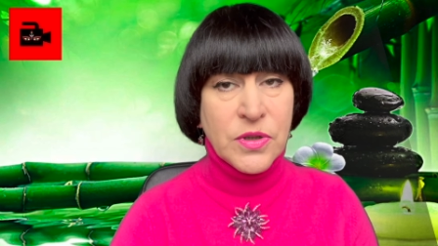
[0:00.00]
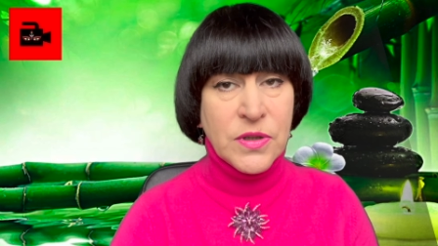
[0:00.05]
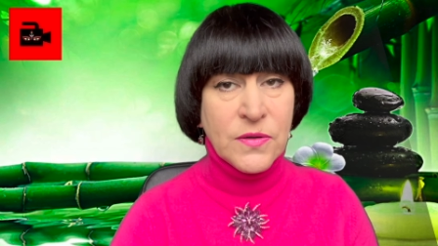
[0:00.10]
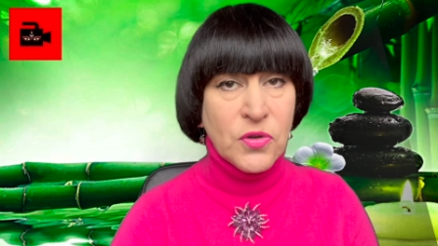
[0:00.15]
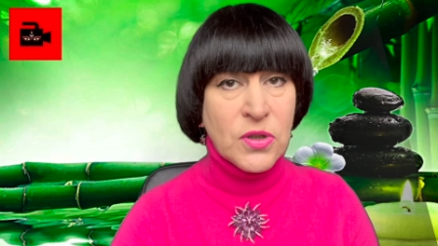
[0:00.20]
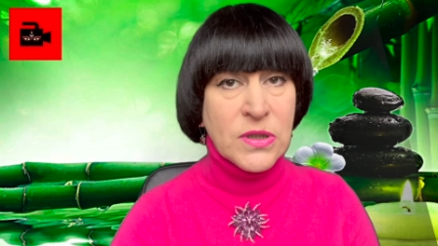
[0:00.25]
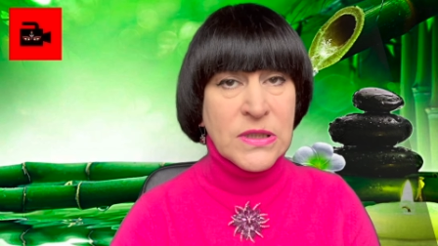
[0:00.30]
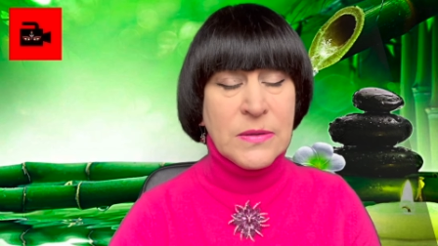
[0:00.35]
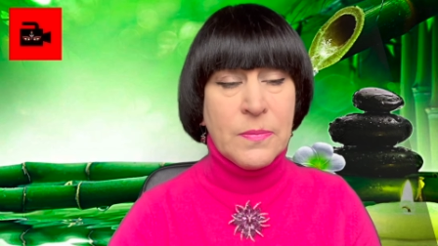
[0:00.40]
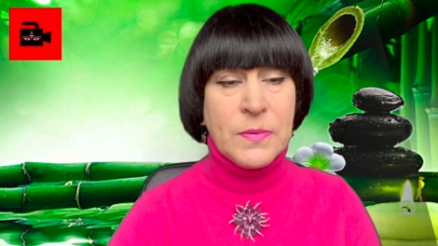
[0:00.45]

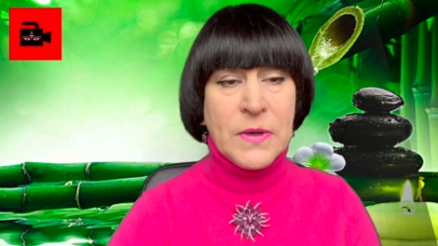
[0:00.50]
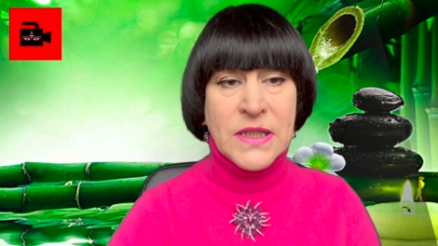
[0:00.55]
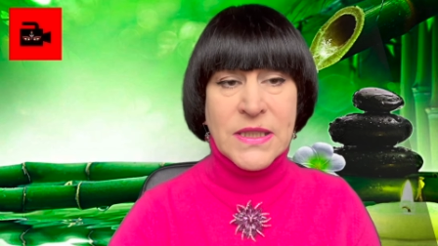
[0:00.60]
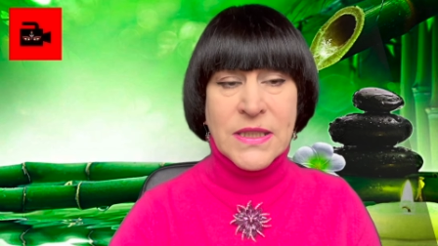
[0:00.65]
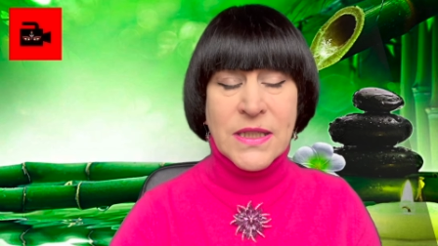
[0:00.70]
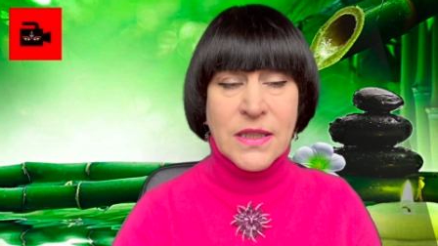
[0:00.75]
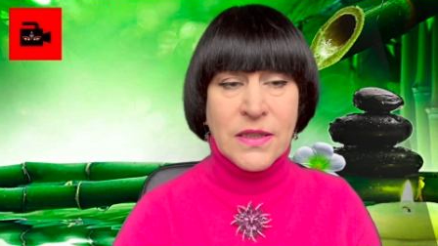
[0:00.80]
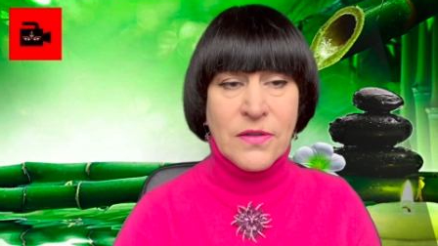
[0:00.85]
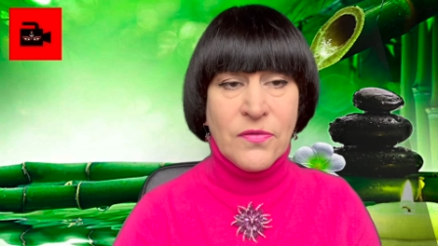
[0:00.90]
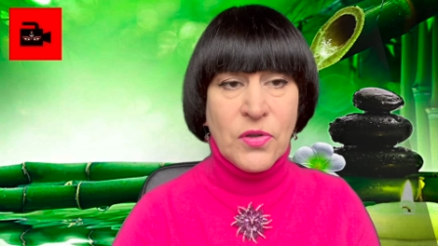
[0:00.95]

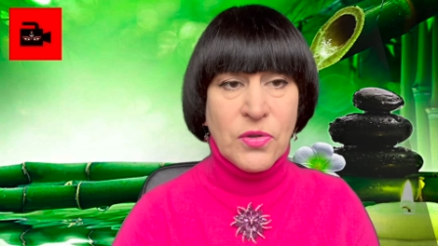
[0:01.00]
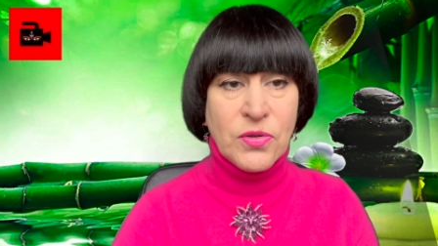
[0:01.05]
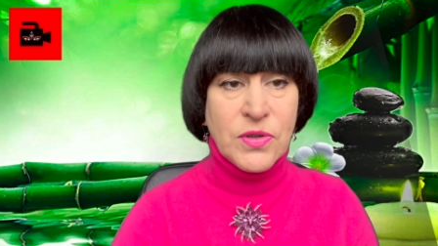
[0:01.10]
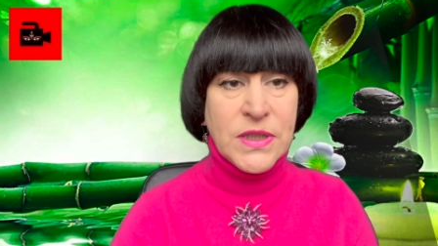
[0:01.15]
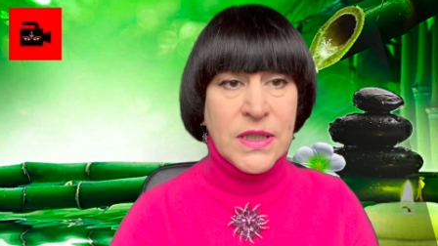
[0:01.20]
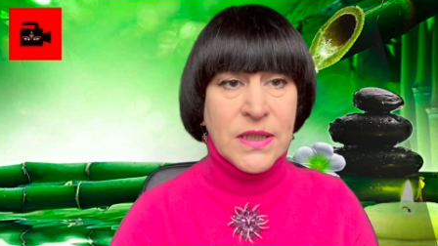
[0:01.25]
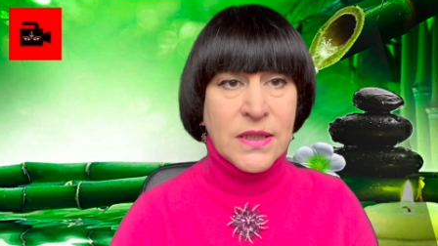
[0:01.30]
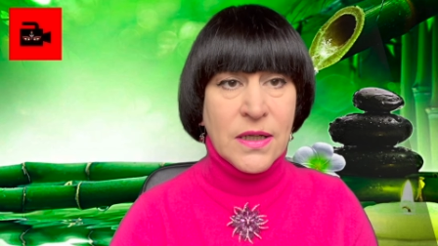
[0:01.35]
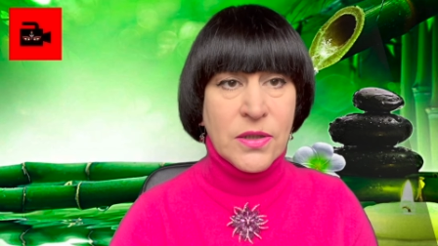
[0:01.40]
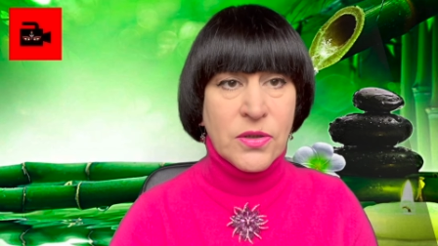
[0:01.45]
90%
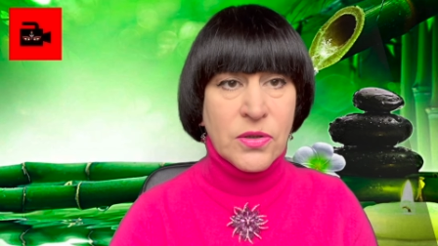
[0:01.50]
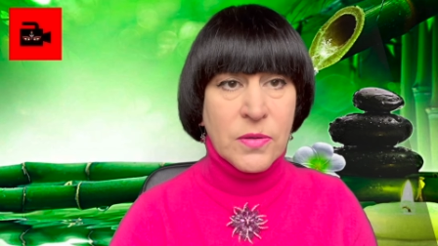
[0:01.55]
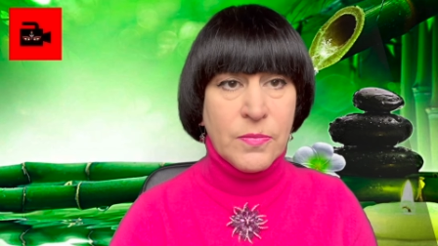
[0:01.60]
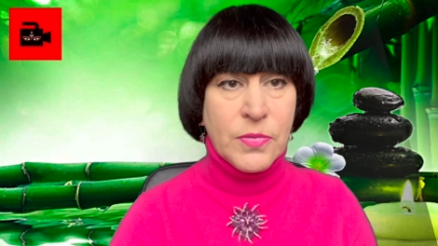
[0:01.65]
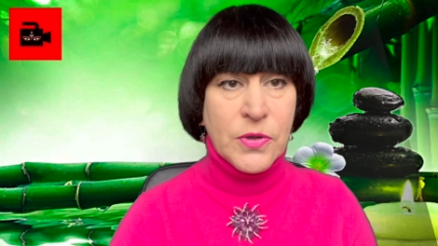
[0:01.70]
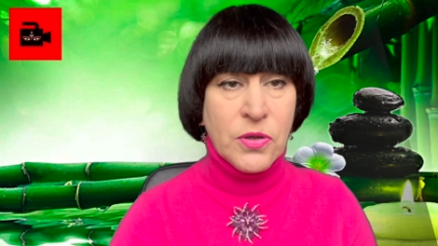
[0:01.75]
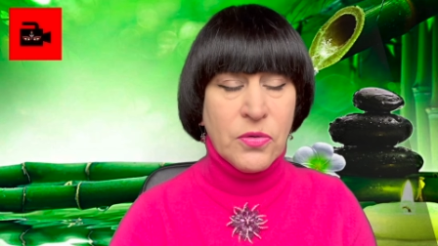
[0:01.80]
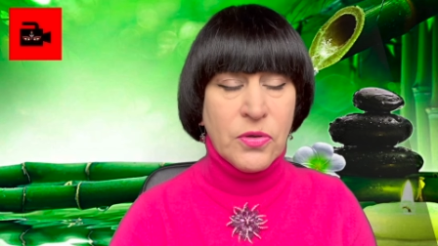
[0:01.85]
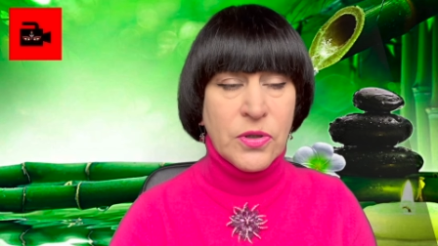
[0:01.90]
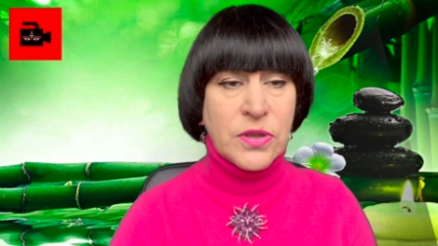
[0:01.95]
людей, которые
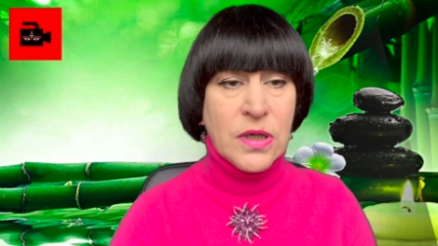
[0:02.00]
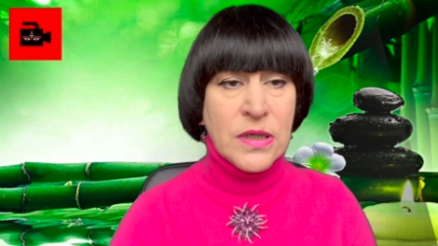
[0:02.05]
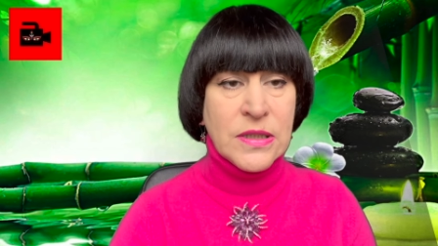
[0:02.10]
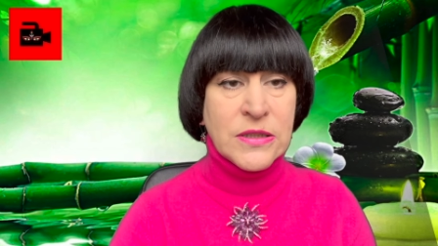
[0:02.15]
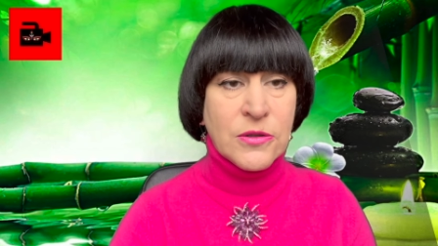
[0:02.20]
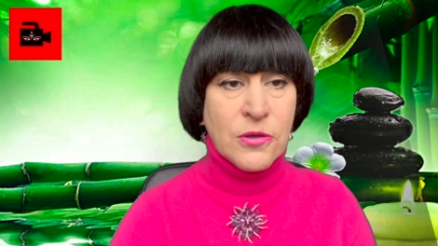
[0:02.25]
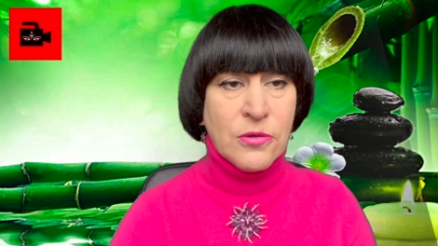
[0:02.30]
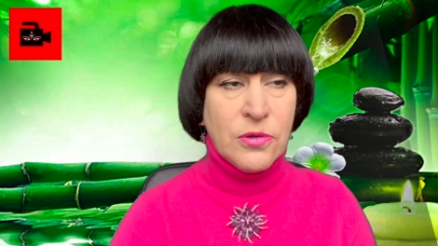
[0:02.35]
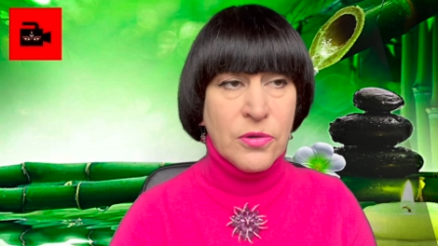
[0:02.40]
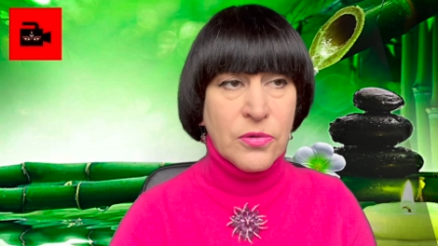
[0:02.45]
приходят к
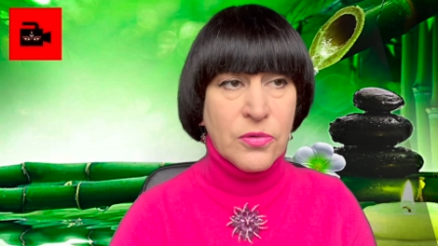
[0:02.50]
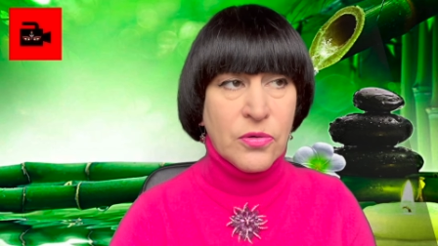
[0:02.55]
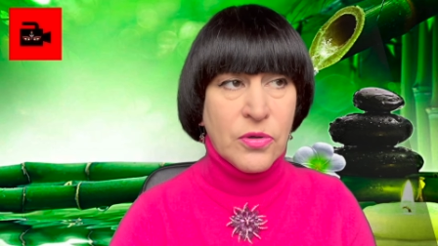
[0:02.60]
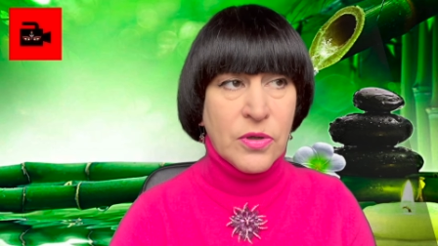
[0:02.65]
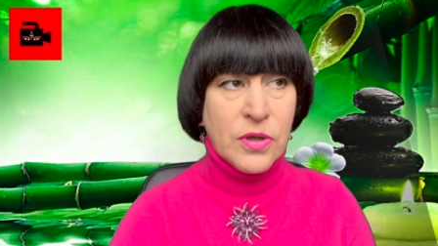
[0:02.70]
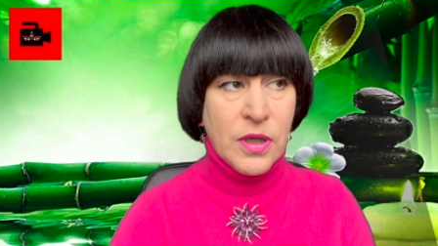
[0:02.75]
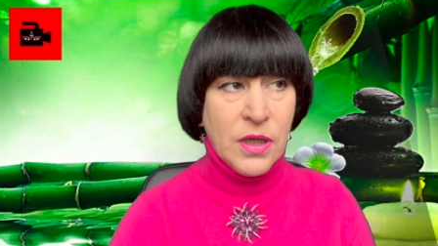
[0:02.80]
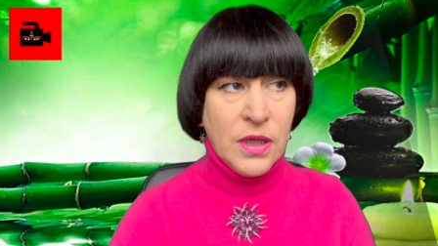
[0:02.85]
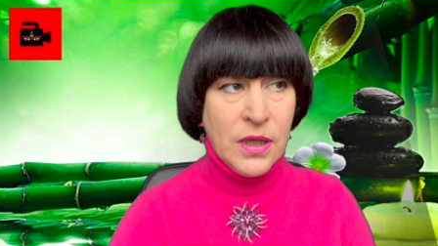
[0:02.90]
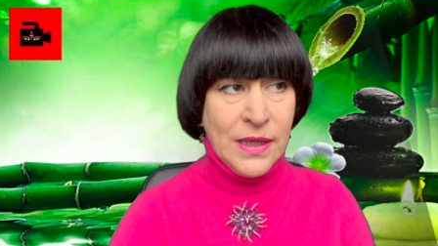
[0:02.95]

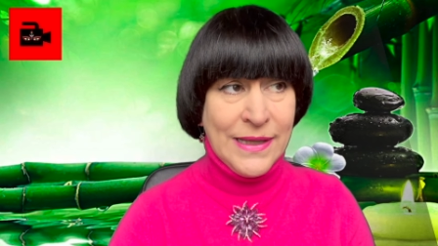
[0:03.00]
астрологу,